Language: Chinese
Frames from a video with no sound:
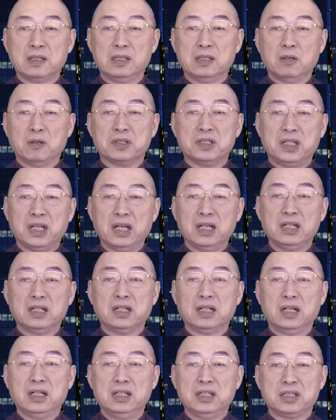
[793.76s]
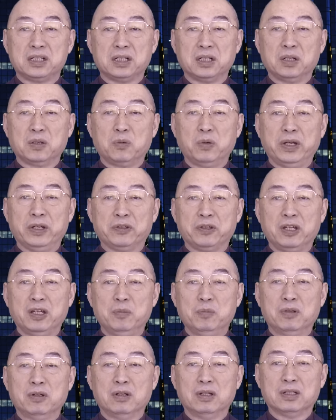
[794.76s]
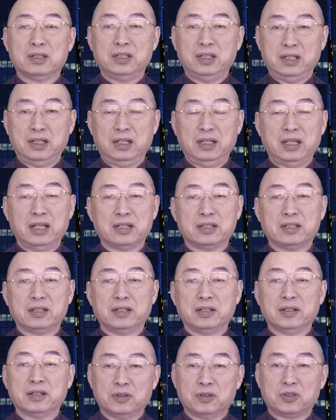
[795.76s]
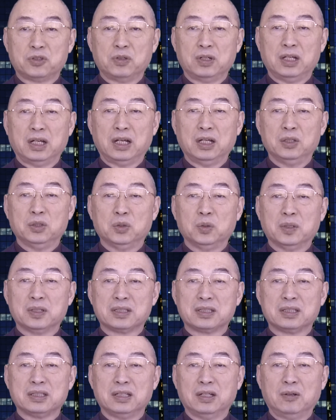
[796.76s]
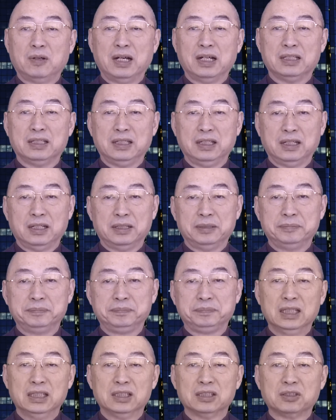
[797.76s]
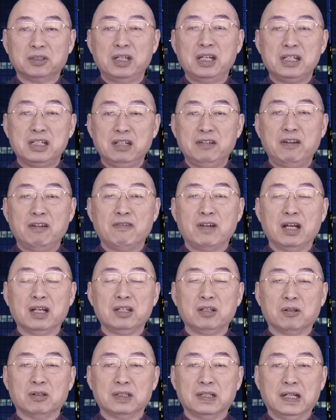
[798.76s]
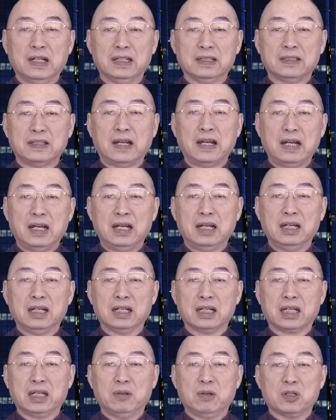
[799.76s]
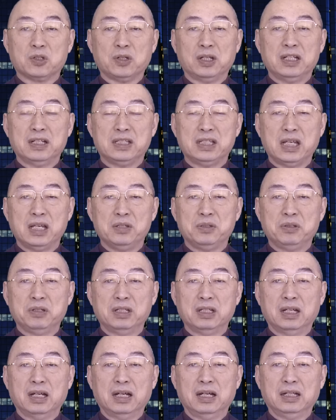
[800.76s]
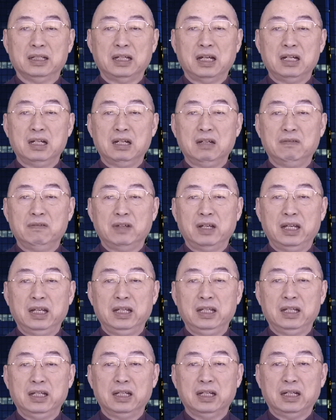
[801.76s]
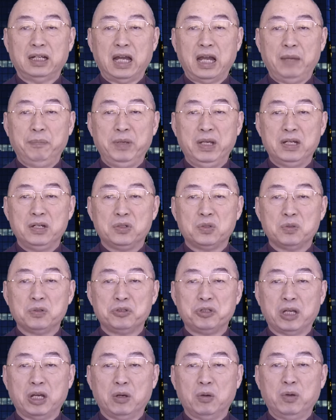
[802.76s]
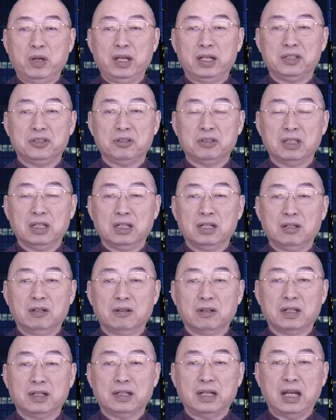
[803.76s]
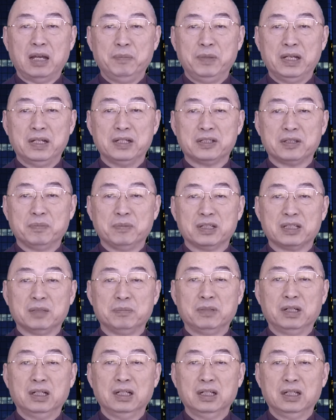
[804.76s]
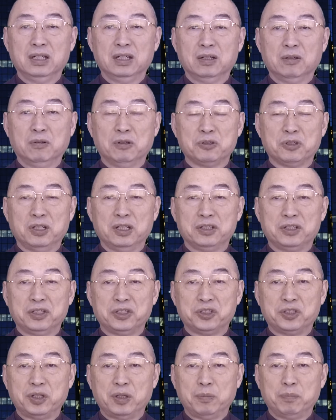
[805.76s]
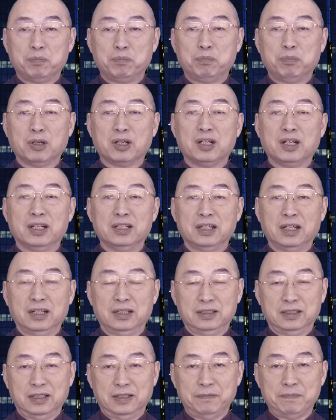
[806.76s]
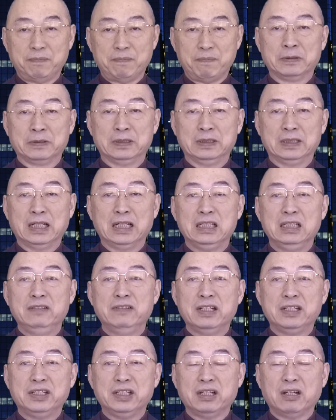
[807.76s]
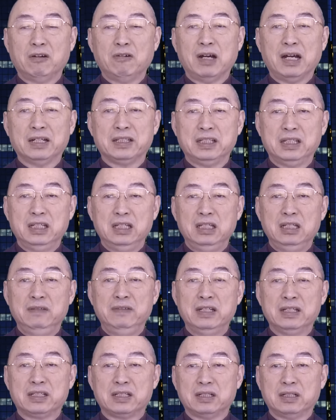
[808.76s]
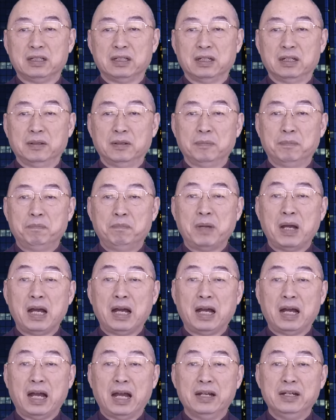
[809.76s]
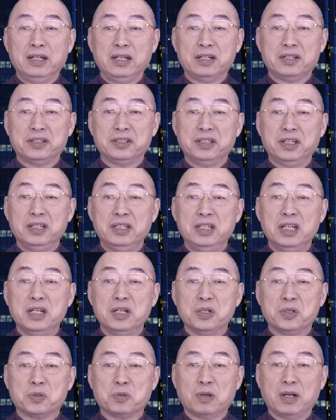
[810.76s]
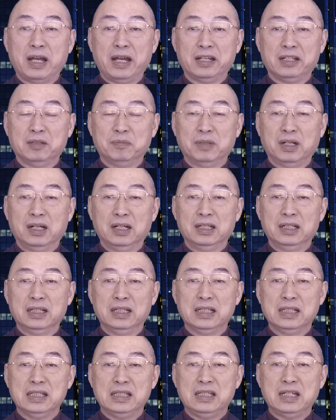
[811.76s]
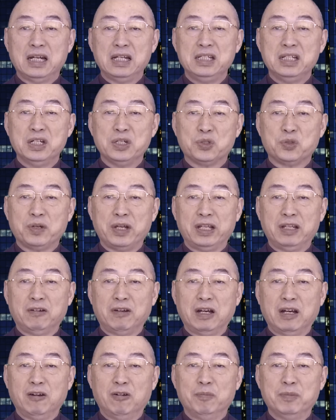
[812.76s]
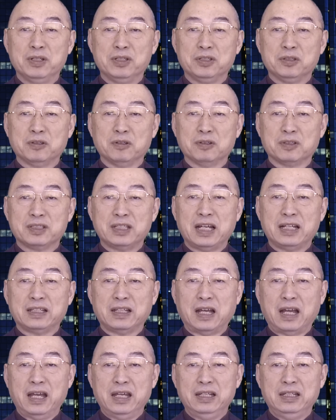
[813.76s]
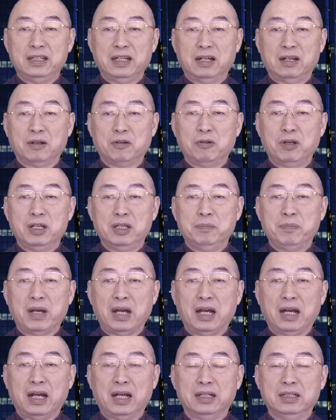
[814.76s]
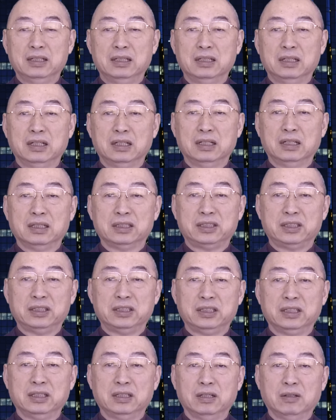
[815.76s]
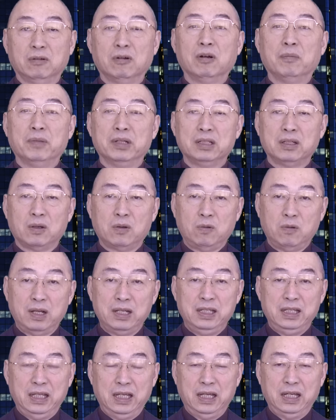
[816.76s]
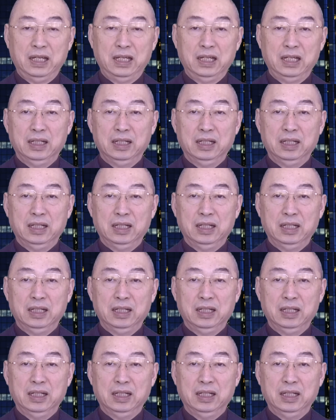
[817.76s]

有钱可以使鬼推磨，这个也是说了很多次的话题了。所以这位网友呢，他给我传的简讯呢，他认为改变中选会就能够改变什么什么，我觉得这是不可能的。那因为这个话题，因为是罢韩这个事情引出来的嘛，既然引出来的话，我们就再谈一点关于罢韩的事情的我们的观点，